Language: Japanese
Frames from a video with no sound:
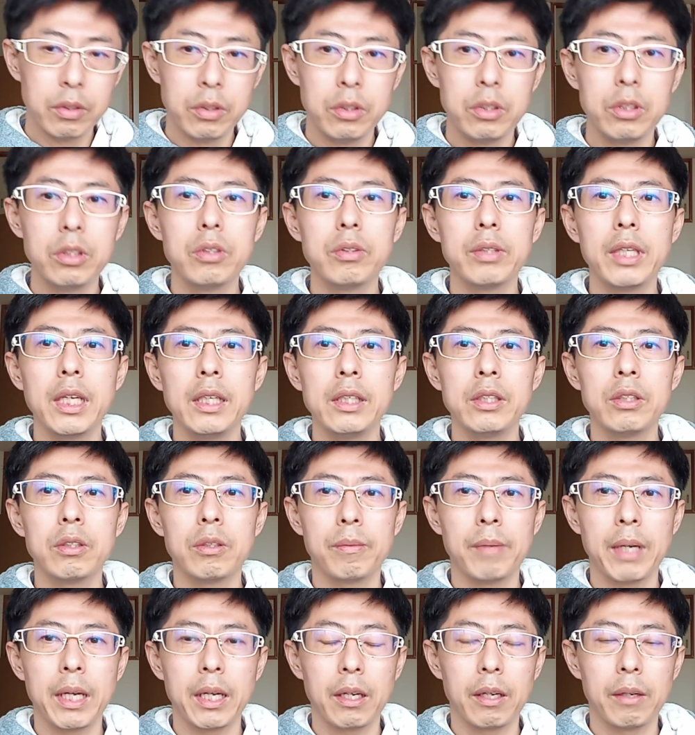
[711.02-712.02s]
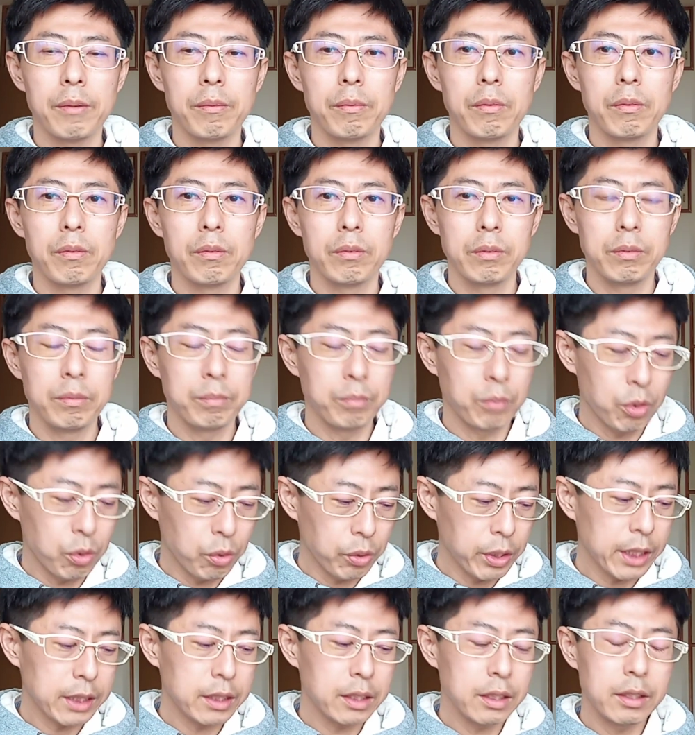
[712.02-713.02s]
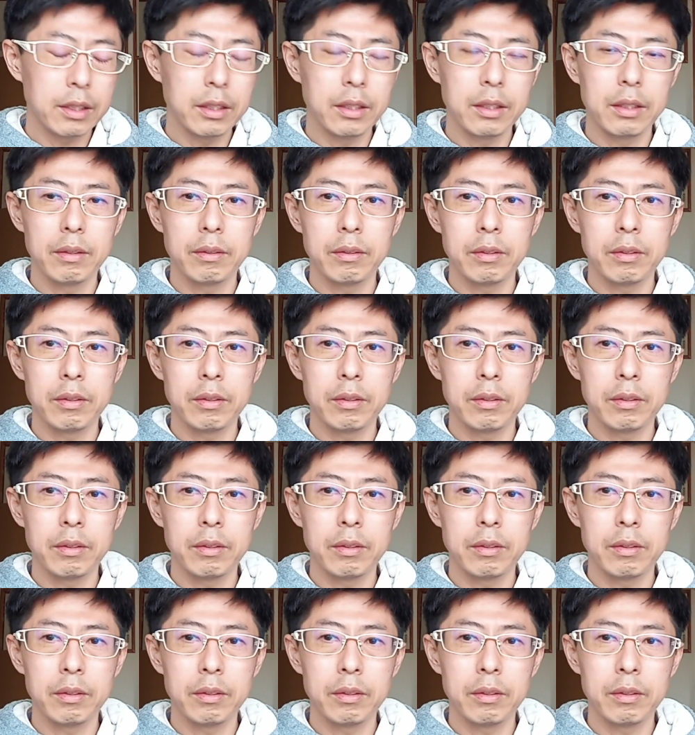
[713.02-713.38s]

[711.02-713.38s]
10年以上前か、もう同じ。